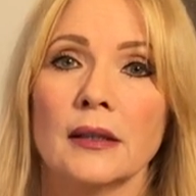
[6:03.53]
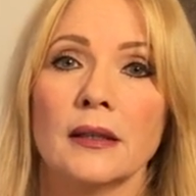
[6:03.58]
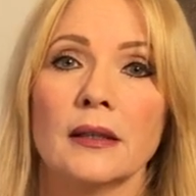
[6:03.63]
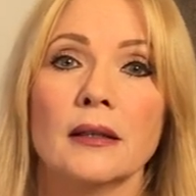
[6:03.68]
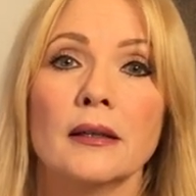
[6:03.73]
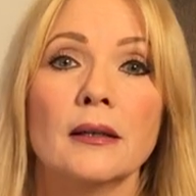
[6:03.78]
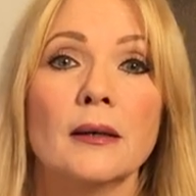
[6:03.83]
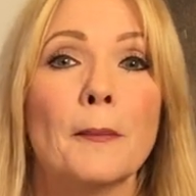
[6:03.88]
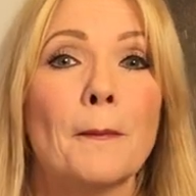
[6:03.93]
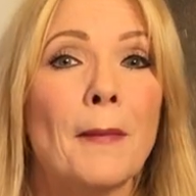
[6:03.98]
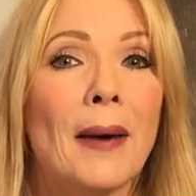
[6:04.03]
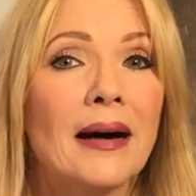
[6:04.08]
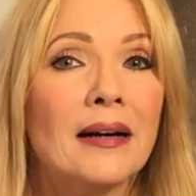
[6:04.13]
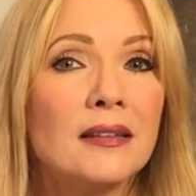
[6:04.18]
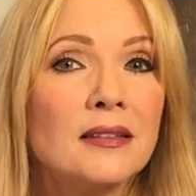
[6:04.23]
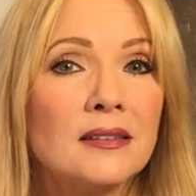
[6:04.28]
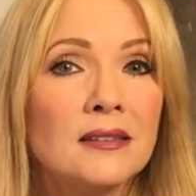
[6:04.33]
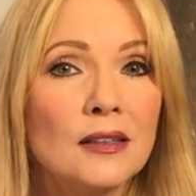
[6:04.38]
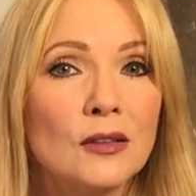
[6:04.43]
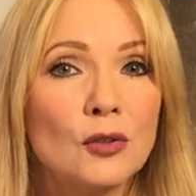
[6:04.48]
Äh,
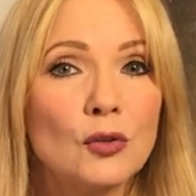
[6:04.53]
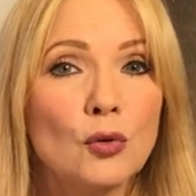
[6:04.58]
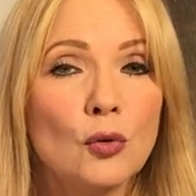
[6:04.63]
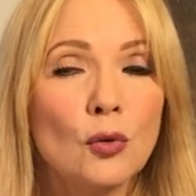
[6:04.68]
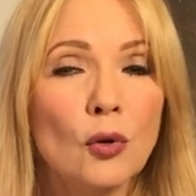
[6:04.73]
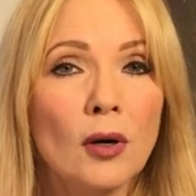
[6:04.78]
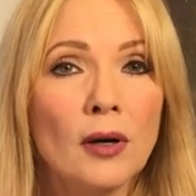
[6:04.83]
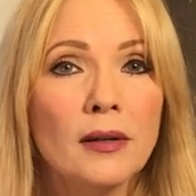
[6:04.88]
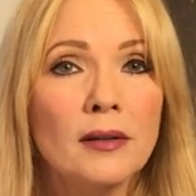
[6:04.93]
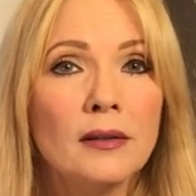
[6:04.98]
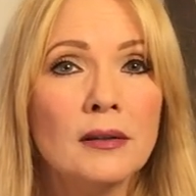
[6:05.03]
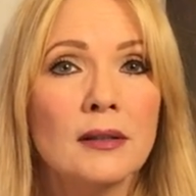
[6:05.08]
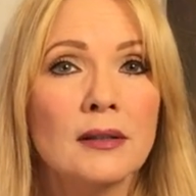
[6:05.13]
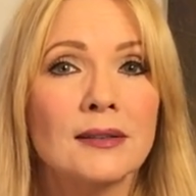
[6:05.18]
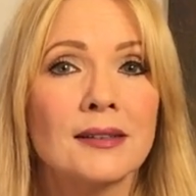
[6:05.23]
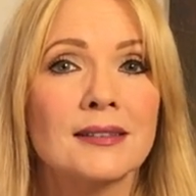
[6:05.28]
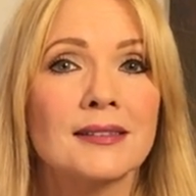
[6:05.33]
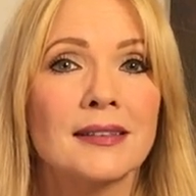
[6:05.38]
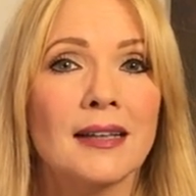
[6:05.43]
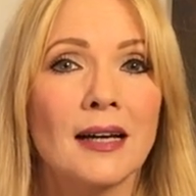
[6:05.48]
Mars, Saturn,
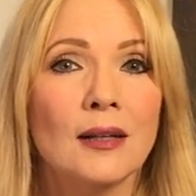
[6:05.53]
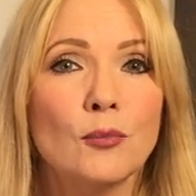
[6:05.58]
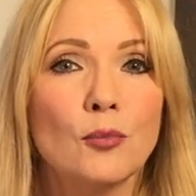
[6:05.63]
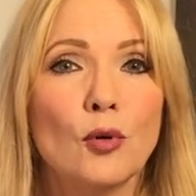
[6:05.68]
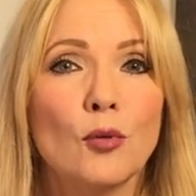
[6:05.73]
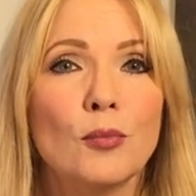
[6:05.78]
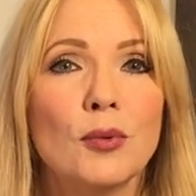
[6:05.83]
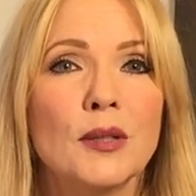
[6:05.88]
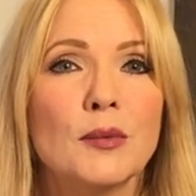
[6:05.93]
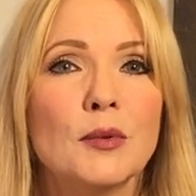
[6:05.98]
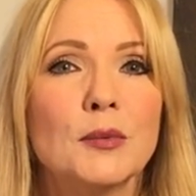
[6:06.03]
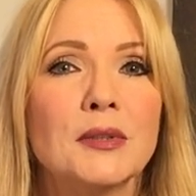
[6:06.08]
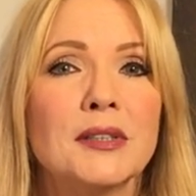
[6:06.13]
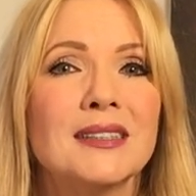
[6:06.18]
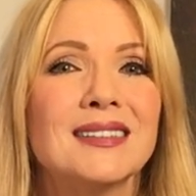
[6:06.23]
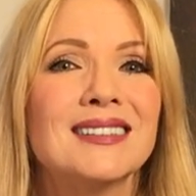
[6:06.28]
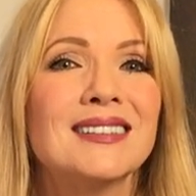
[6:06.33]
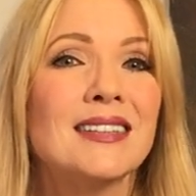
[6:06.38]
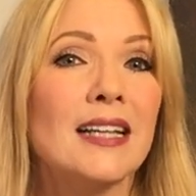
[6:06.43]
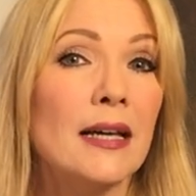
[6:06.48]
das kann Probleme mit
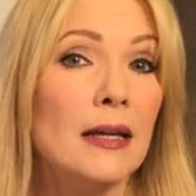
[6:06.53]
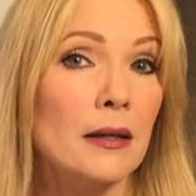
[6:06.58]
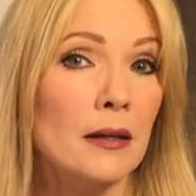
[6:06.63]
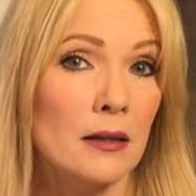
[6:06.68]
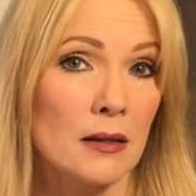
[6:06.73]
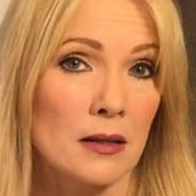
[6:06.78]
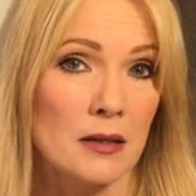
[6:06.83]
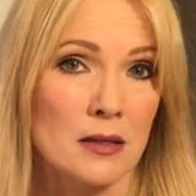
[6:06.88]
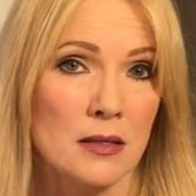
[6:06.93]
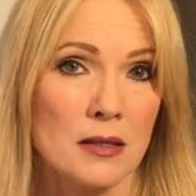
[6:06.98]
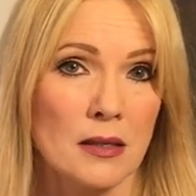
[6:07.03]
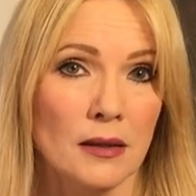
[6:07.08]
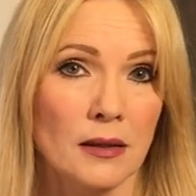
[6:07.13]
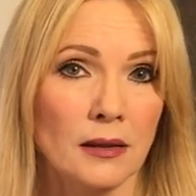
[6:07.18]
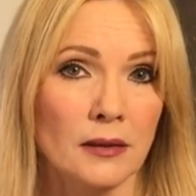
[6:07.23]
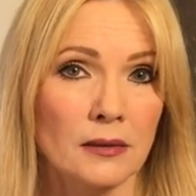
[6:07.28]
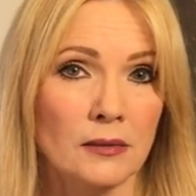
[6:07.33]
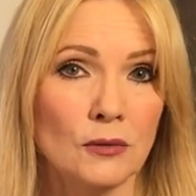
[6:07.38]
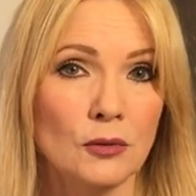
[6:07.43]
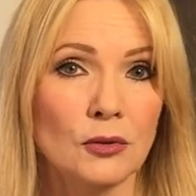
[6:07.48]
den Zähnen
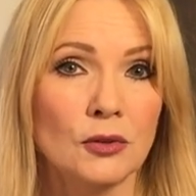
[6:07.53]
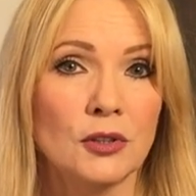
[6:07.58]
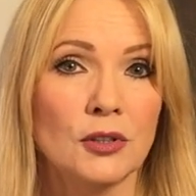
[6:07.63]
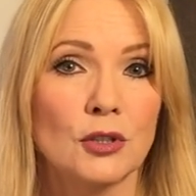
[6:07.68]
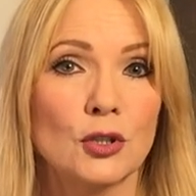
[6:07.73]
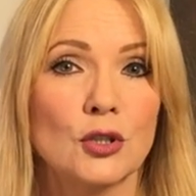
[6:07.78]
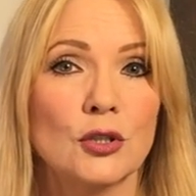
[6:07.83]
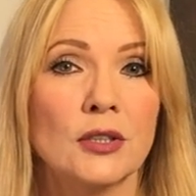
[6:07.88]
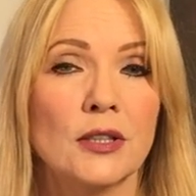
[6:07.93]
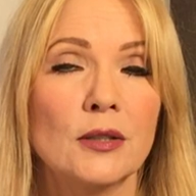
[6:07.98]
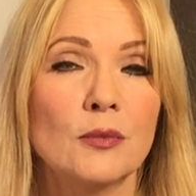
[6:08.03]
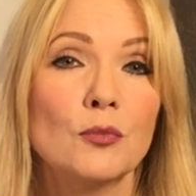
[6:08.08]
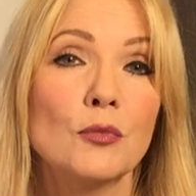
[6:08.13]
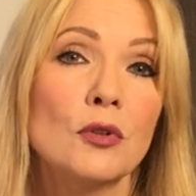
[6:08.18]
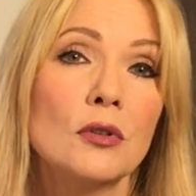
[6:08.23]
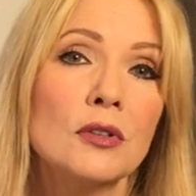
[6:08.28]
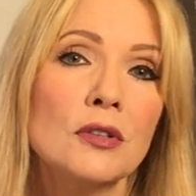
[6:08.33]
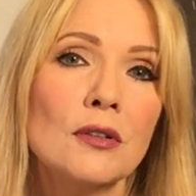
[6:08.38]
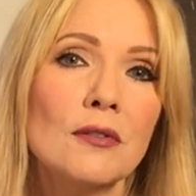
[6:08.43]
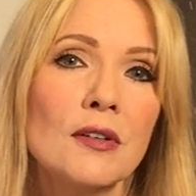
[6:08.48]
anzeigen und ihr stellt
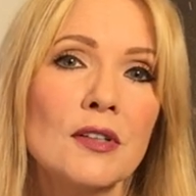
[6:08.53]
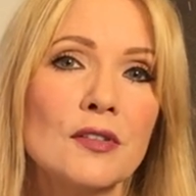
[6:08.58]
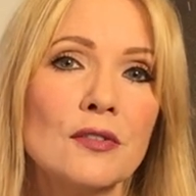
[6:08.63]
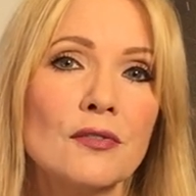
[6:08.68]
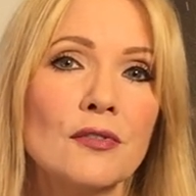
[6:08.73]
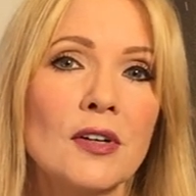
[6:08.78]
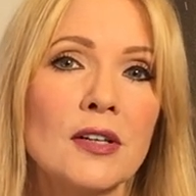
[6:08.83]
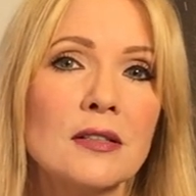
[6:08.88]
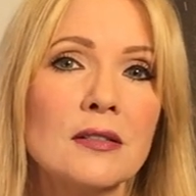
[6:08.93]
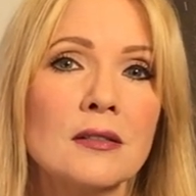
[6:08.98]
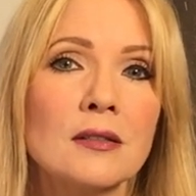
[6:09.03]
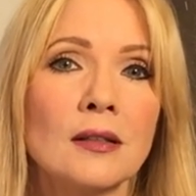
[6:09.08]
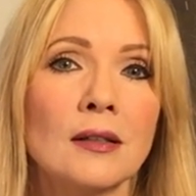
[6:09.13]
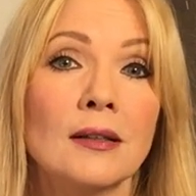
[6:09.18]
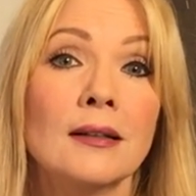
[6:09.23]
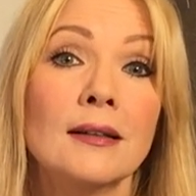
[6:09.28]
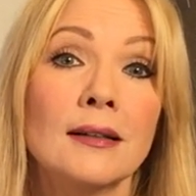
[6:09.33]
möglicherweise fest,